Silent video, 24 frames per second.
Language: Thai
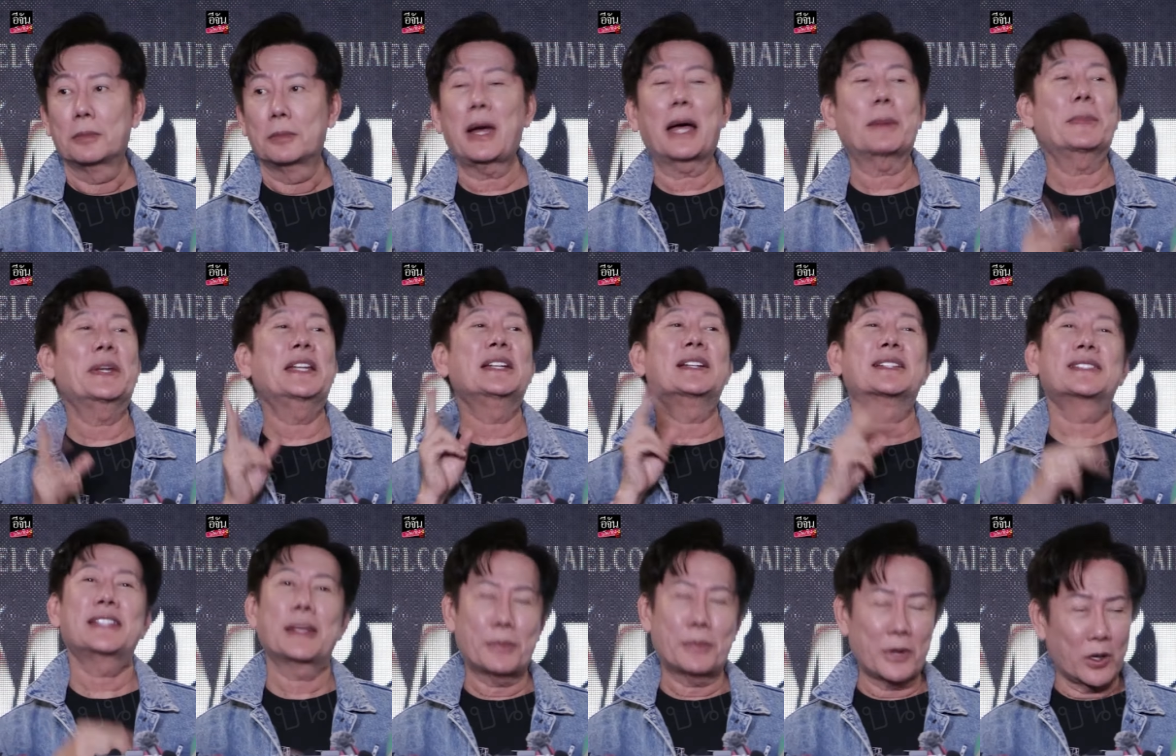มาไม่ถึ
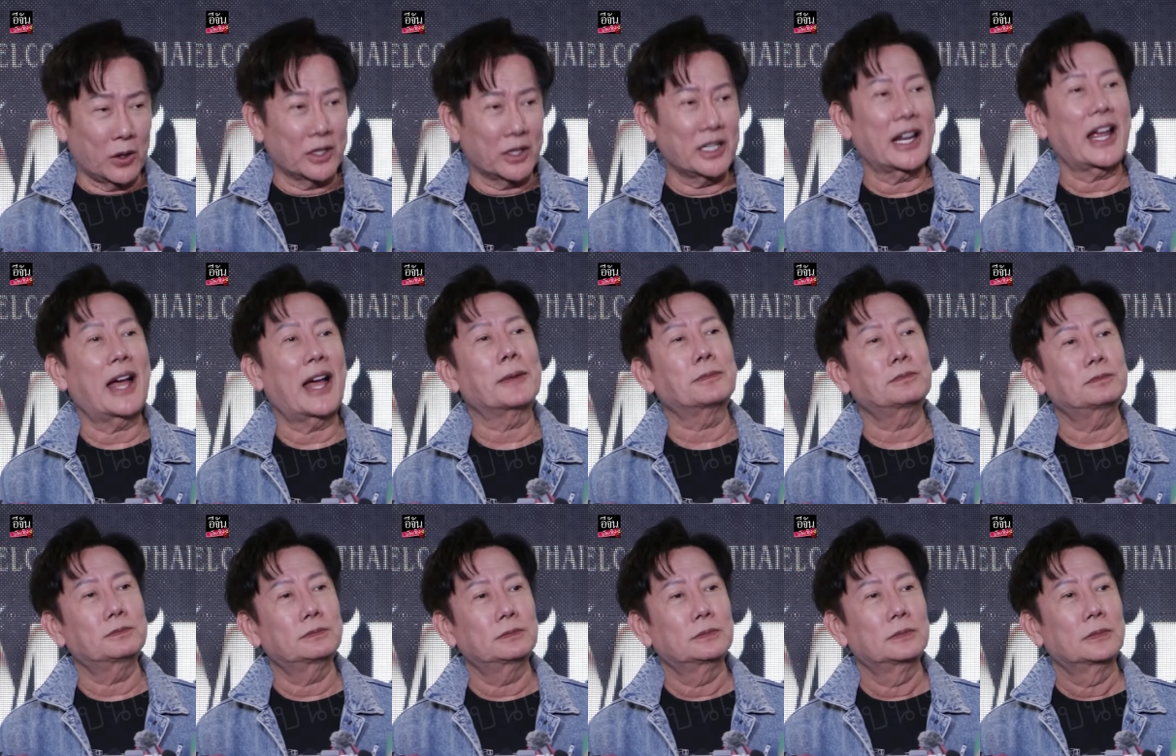งสิบคนครับ
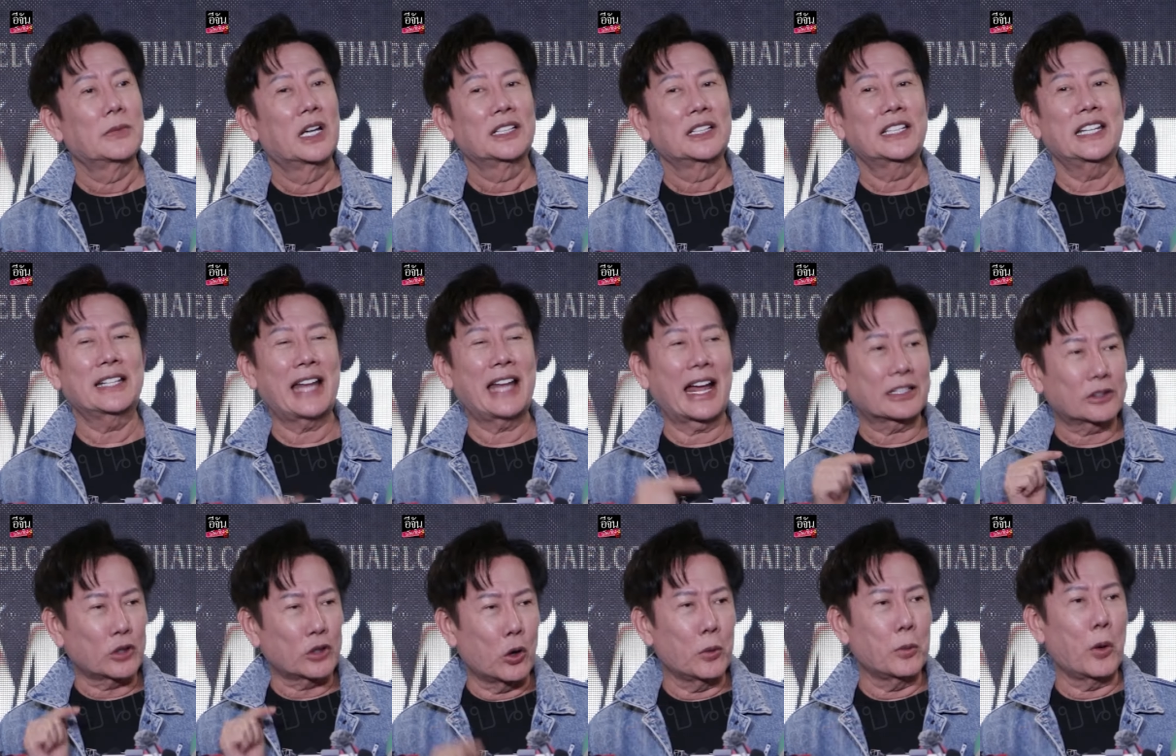ที่นั่
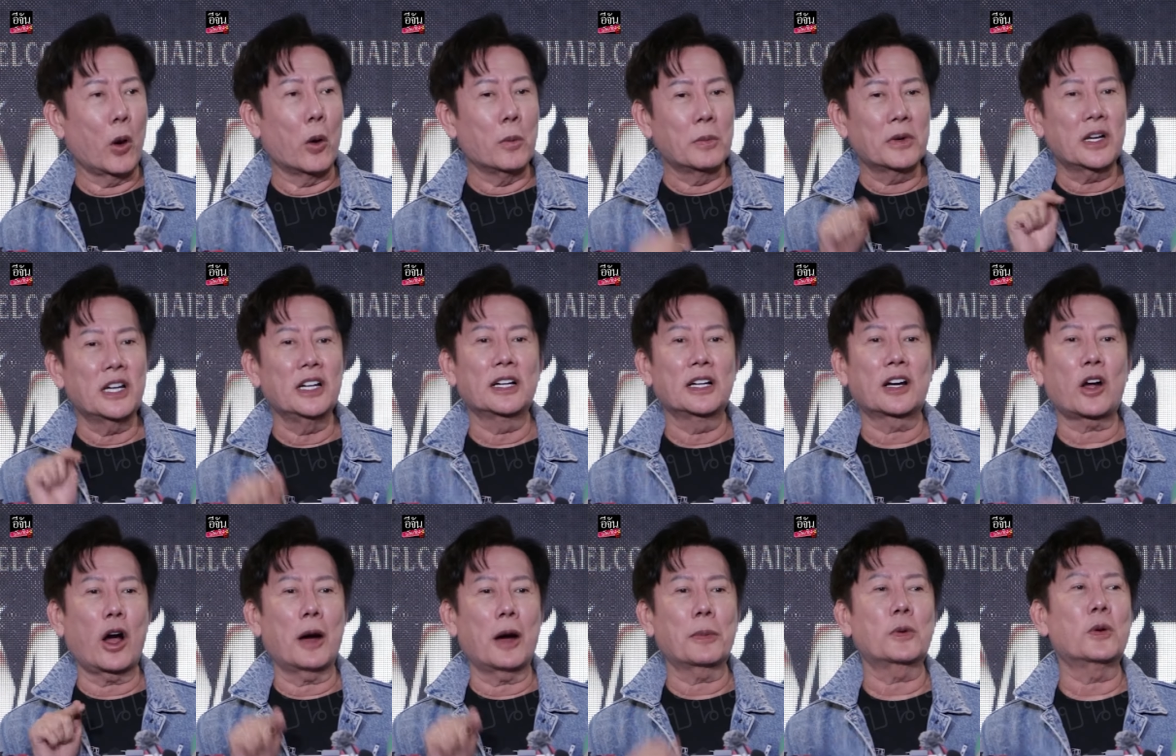งโต๊ะผมคือ
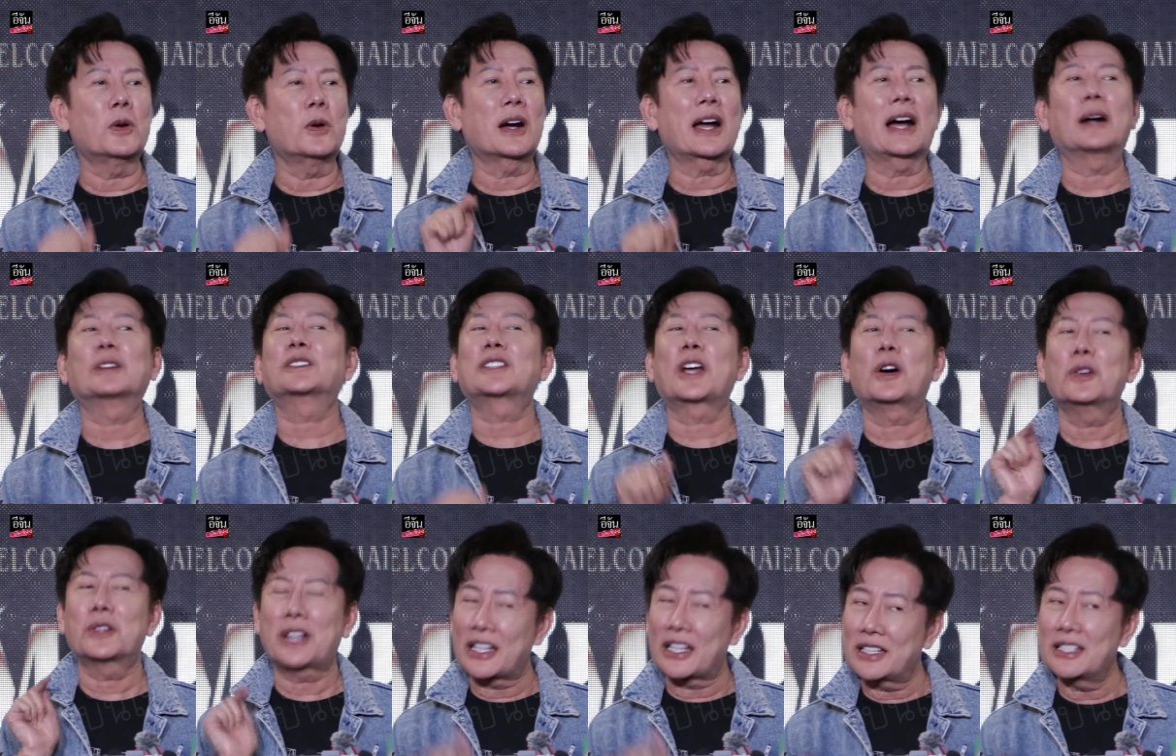ครอบครัวเขา
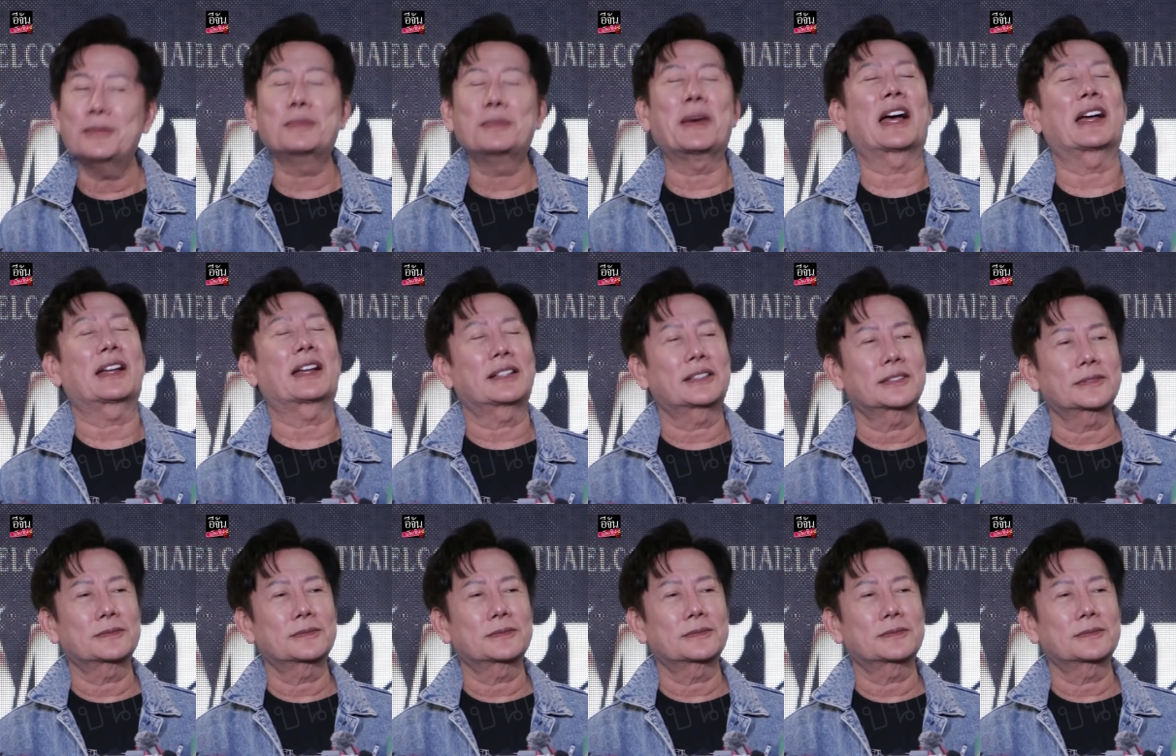เท่านั้นที่มา